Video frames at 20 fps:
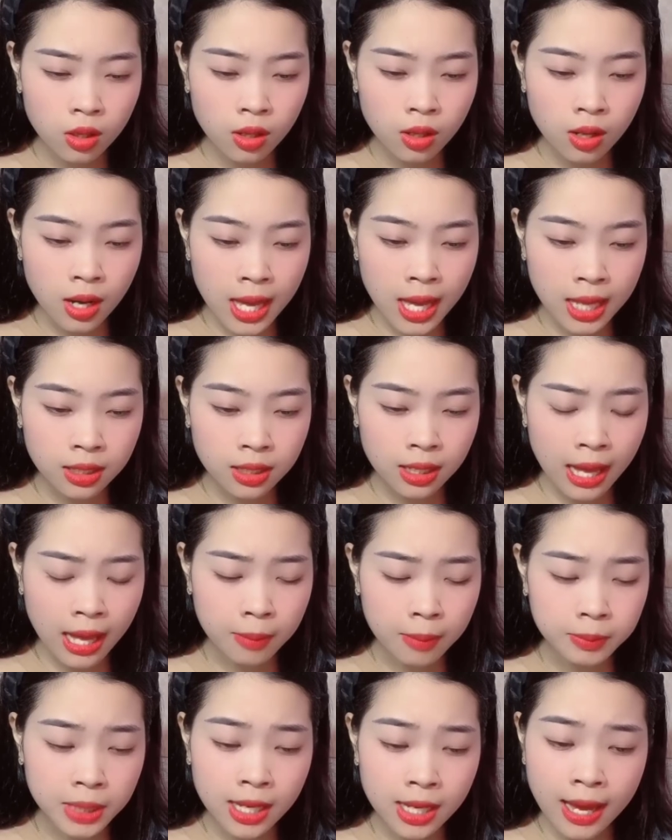Lan
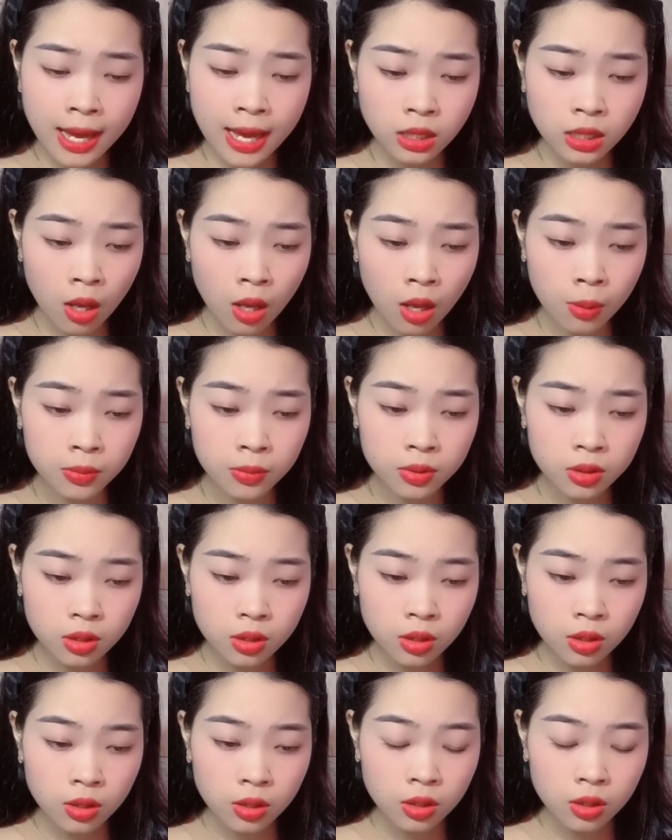cảm thấy ghê tởm,
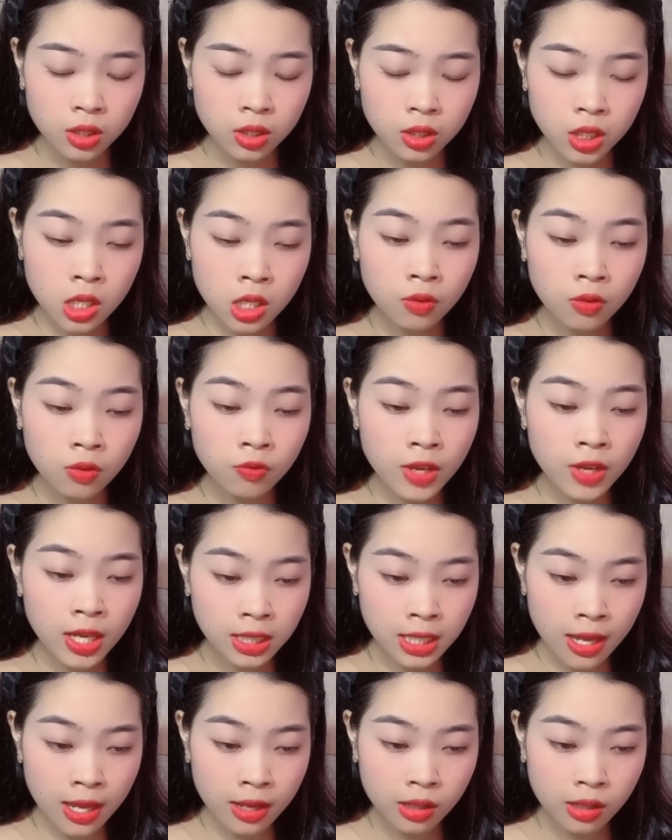nhưng
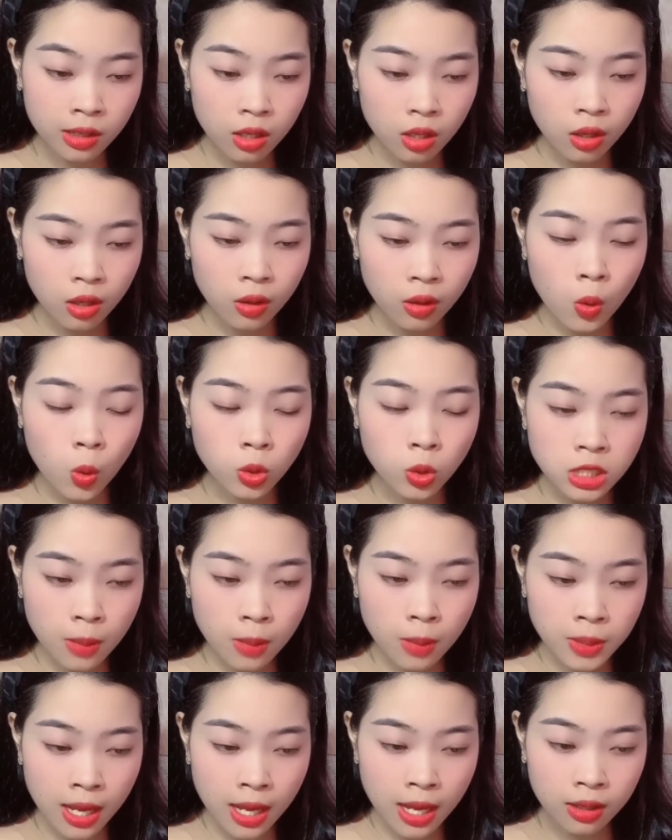vì tiền cô
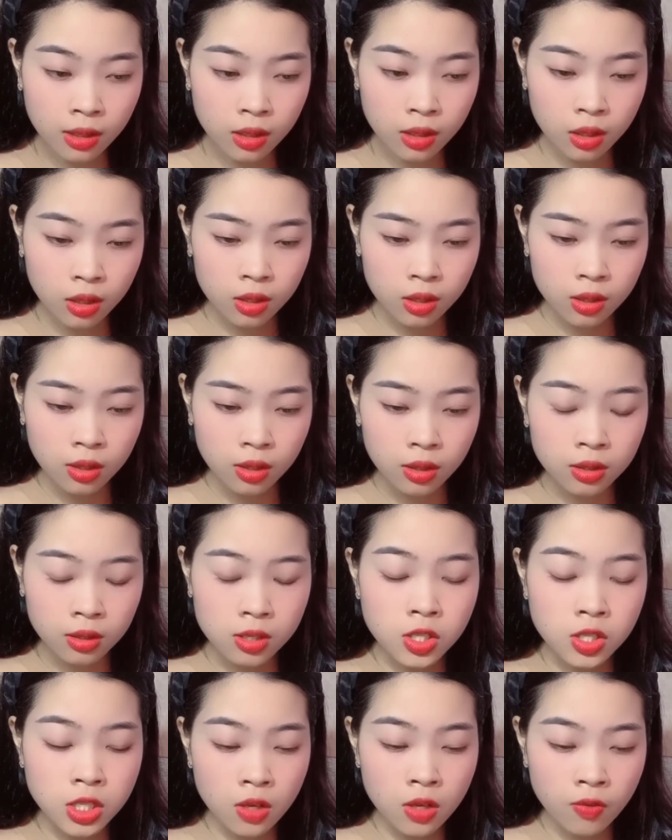chấp nhận.
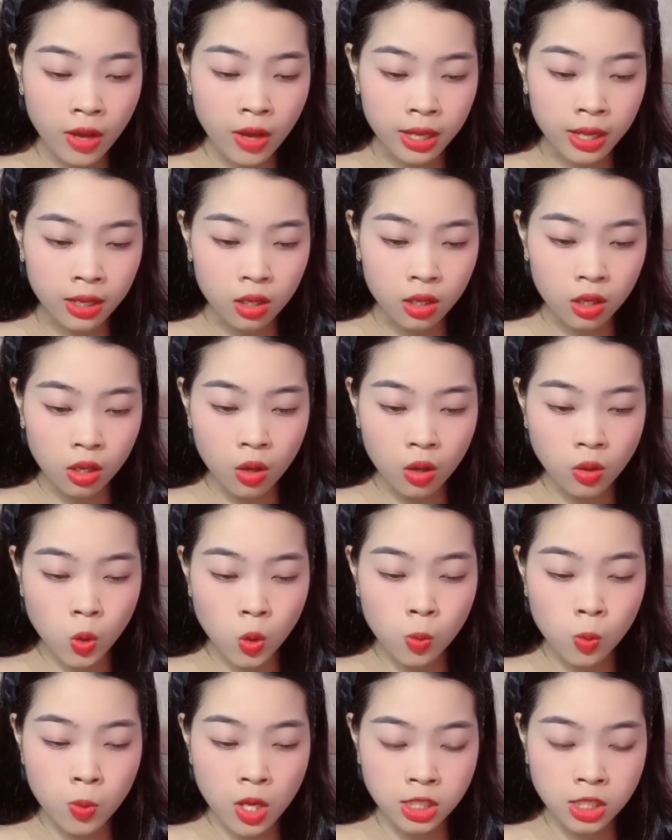Cứ như vậy,
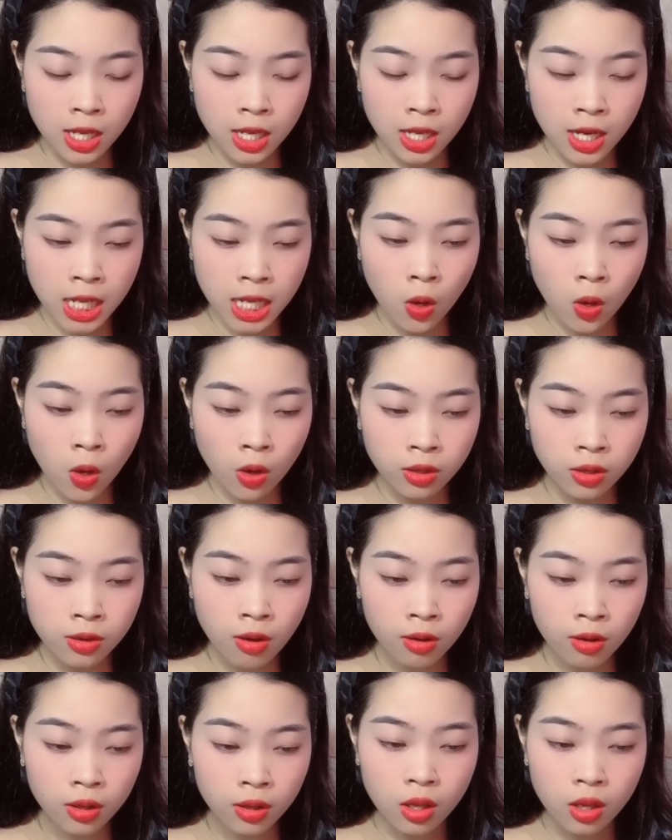cô bước chân lên con
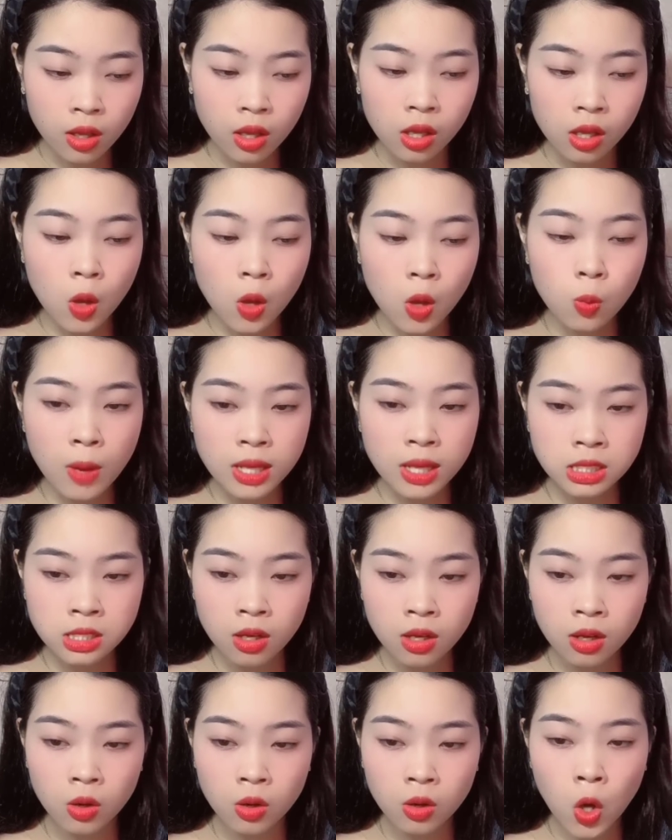đường không bao
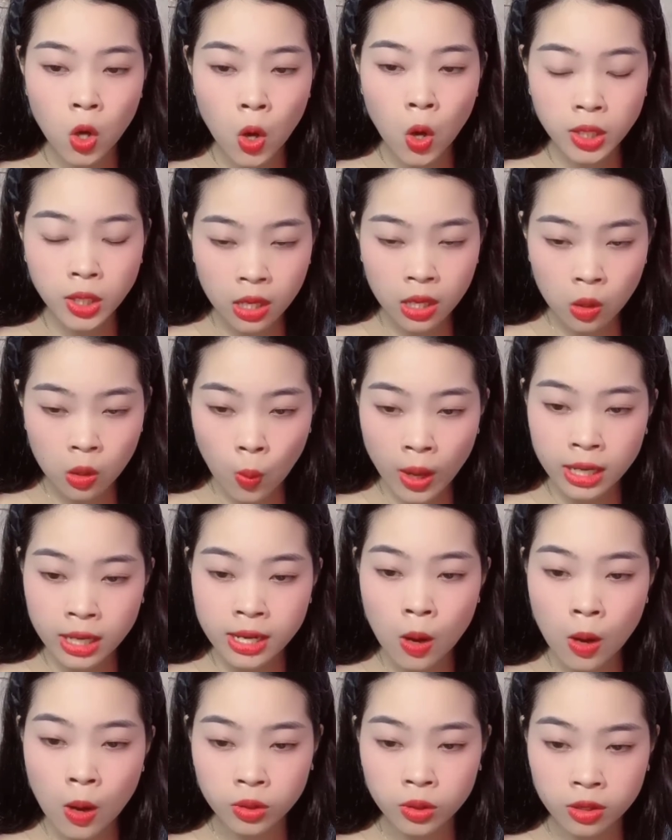giờ có thể quay
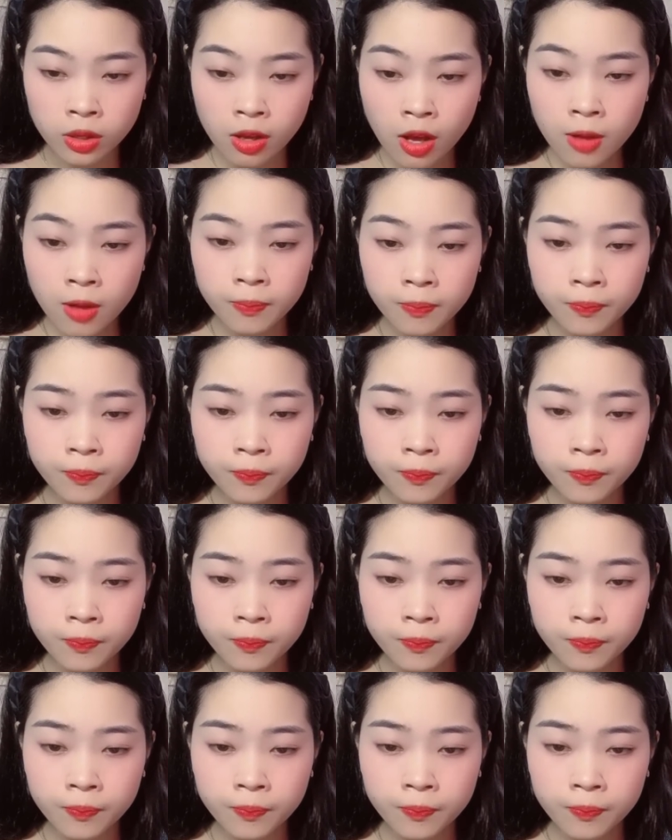đầu nữa.